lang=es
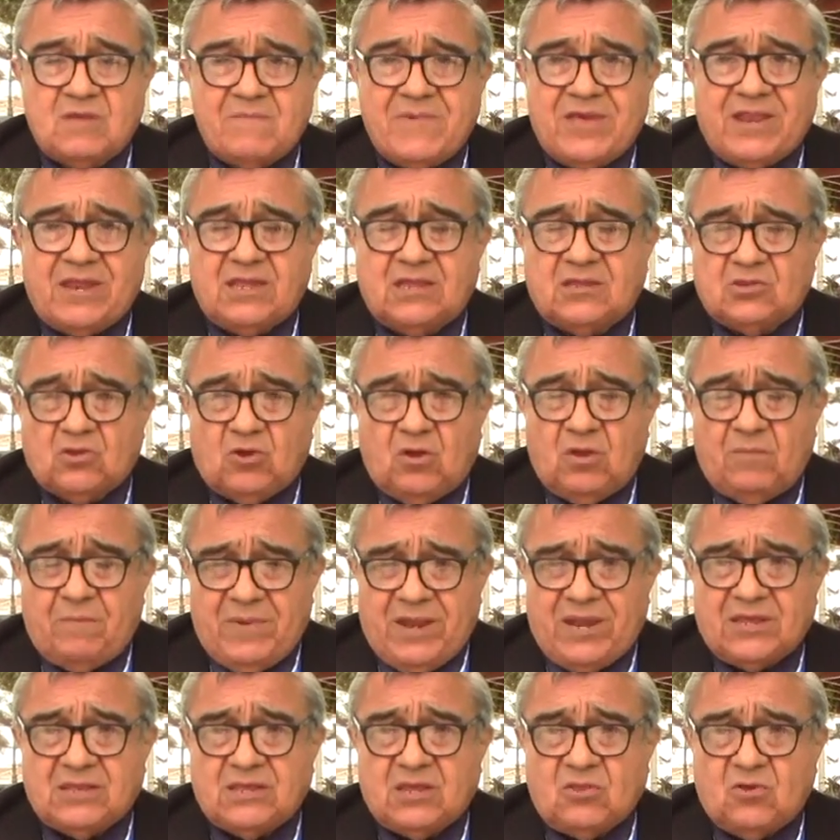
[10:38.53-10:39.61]
y
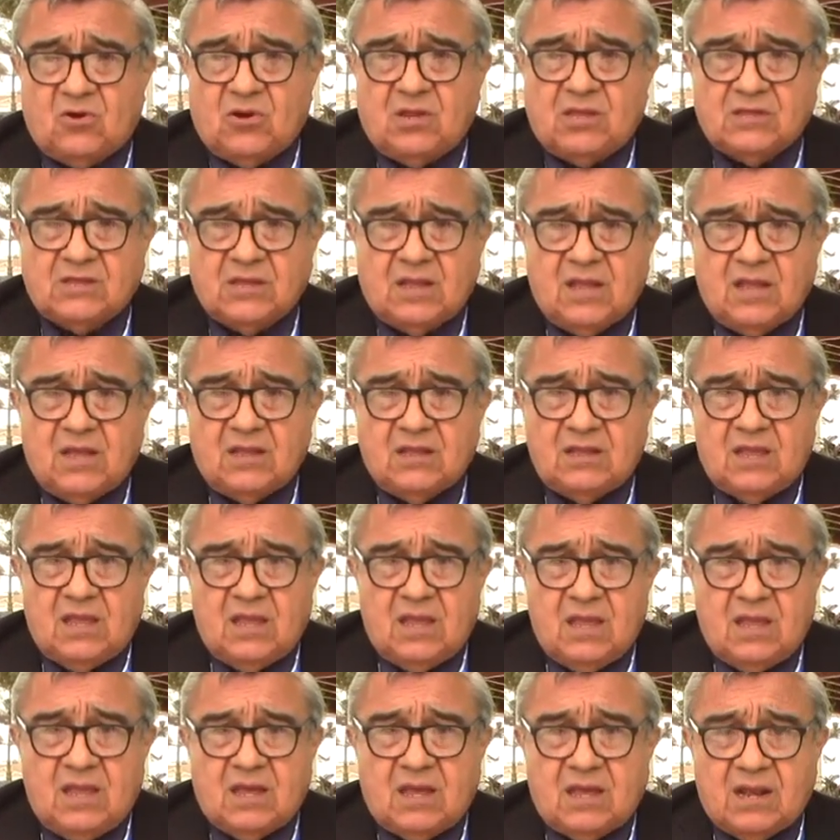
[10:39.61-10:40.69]
merecedores
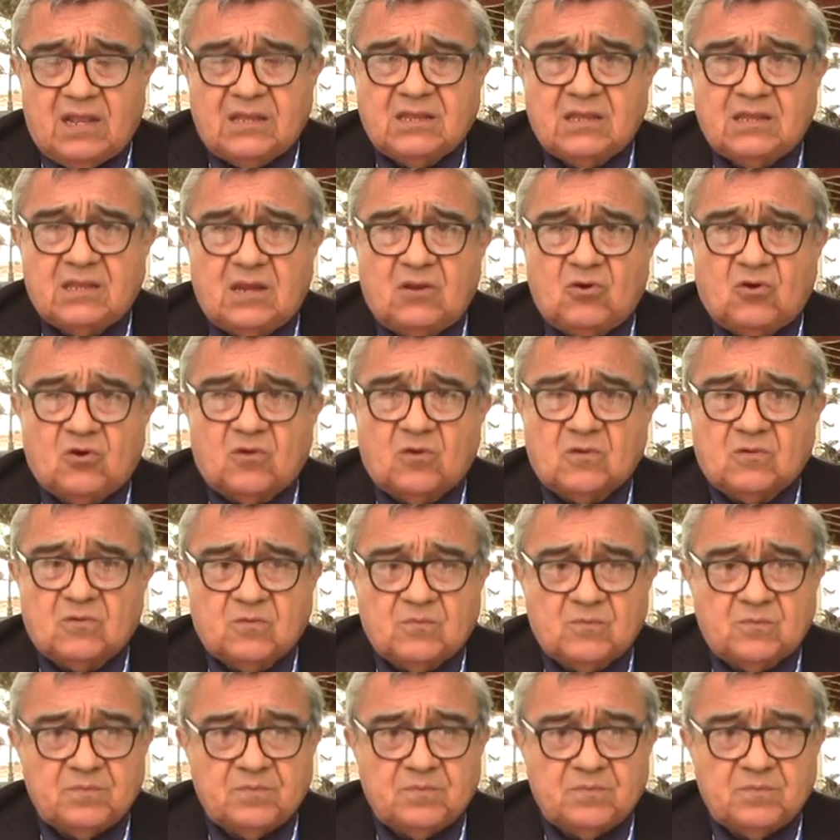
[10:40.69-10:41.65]
de grandes elogios.